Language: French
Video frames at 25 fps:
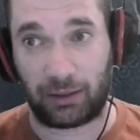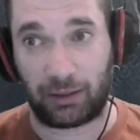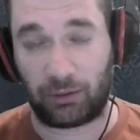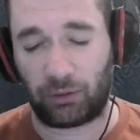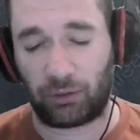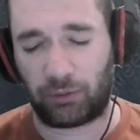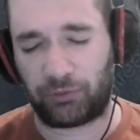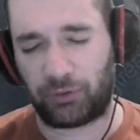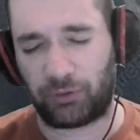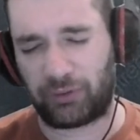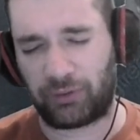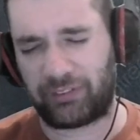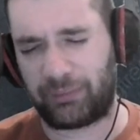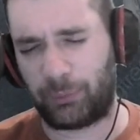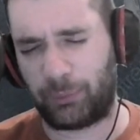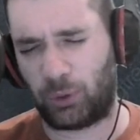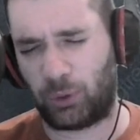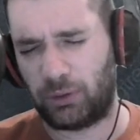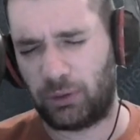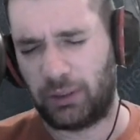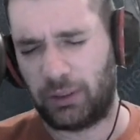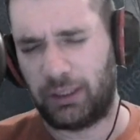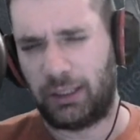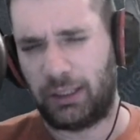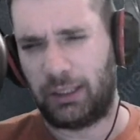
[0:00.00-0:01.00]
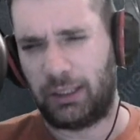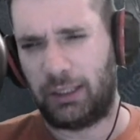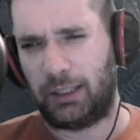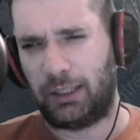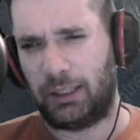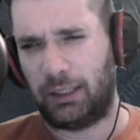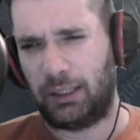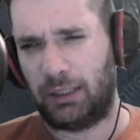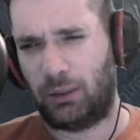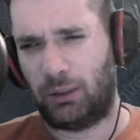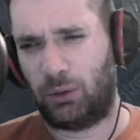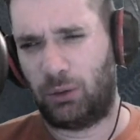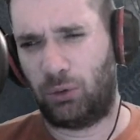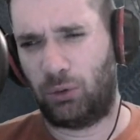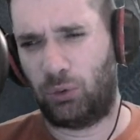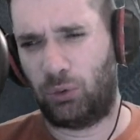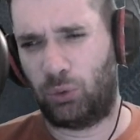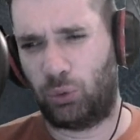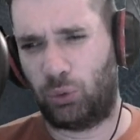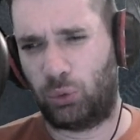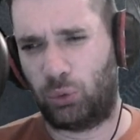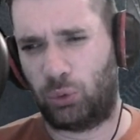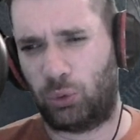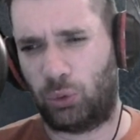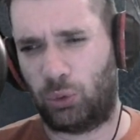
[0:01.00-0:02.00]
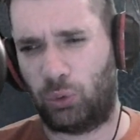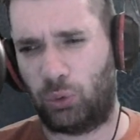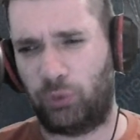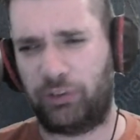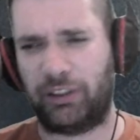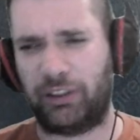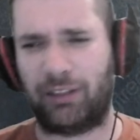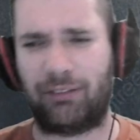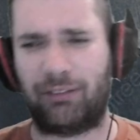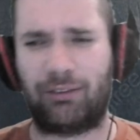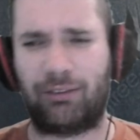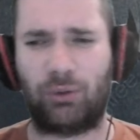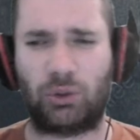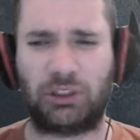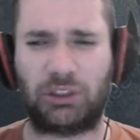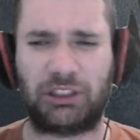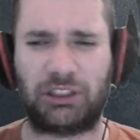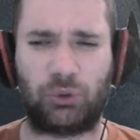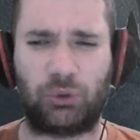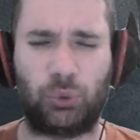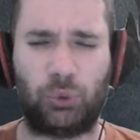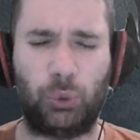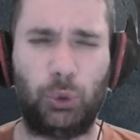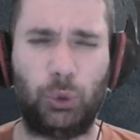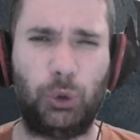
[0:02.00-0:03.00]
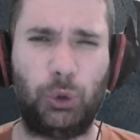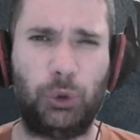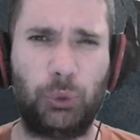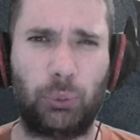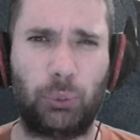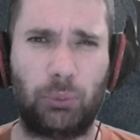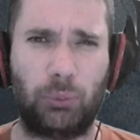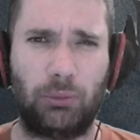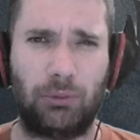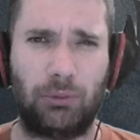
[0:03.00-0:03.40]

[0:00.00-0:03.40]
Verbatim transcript: Hein. alors forcément, on, vient de sortir de Lyon.